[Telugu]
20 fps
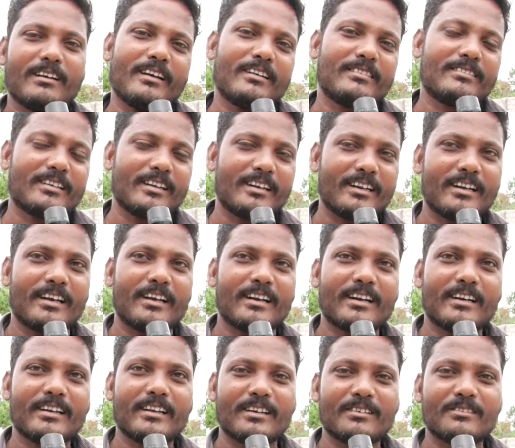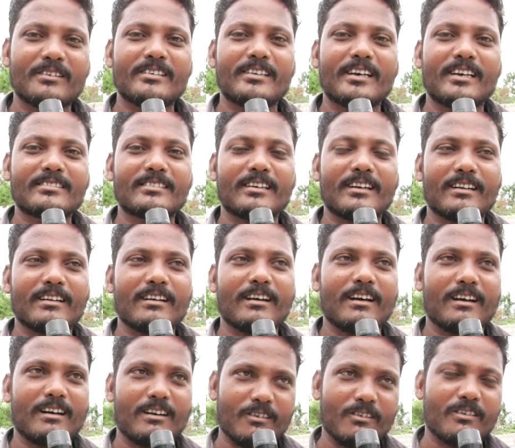ఆయన తండ్రి గారి కంటే ఎక్కువే చేస్తాడని
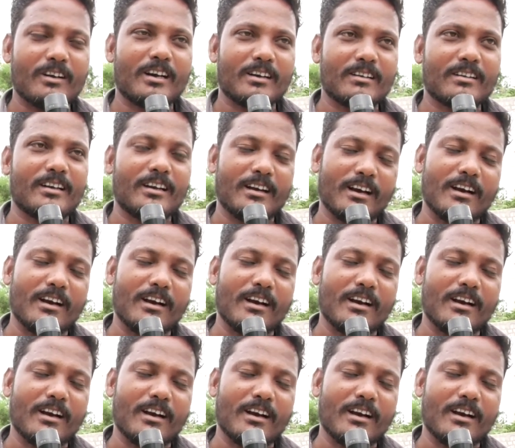అవగాహన